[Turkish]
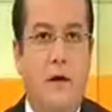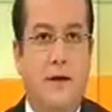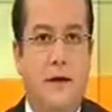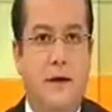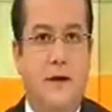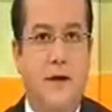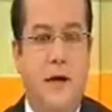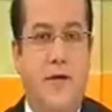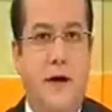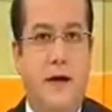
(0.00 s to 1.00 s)

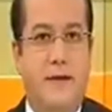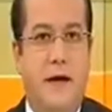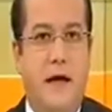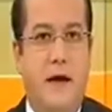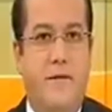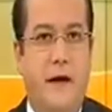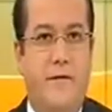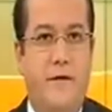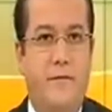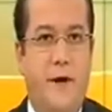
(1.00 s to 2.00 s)
Gazeteciler ve Yazarlar
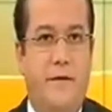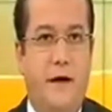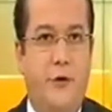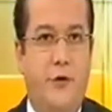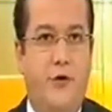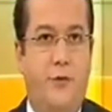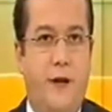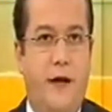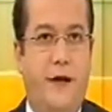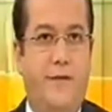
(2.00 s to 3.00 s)
Vakfı Medyalog
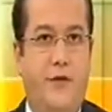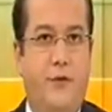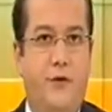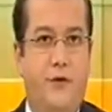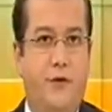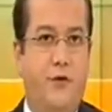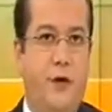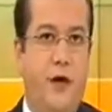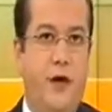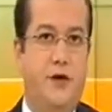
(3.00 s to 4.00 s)
Platformu
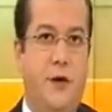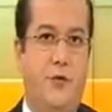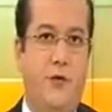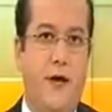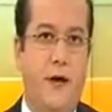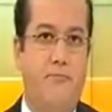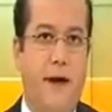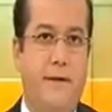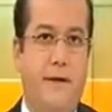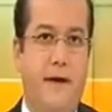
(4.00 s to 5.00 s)
Türkiye-Japonya
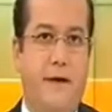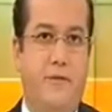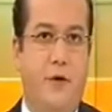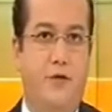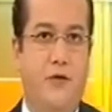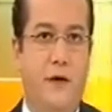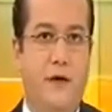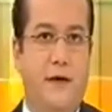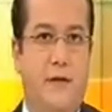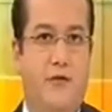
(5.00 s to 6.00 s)
Medya Forumunu
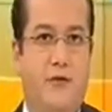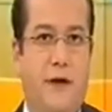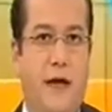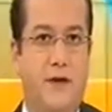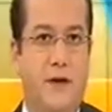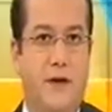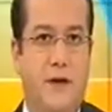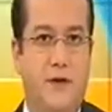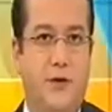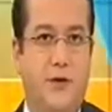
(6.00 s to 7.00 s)
İstanbul'da
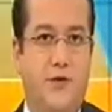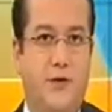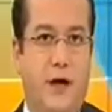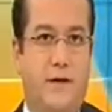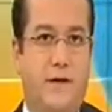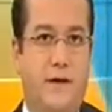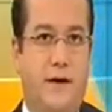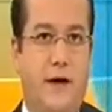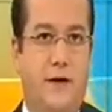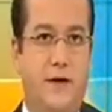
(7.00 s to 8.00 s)
gerçekleştiriyor.
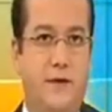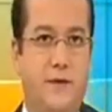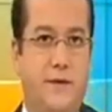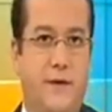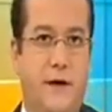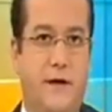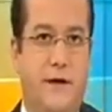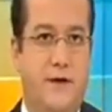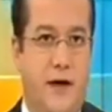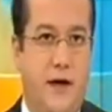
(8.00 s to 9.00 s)
Ayrıntıları arkadaşımız
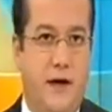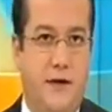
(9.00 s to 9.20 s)
Fatih Şahin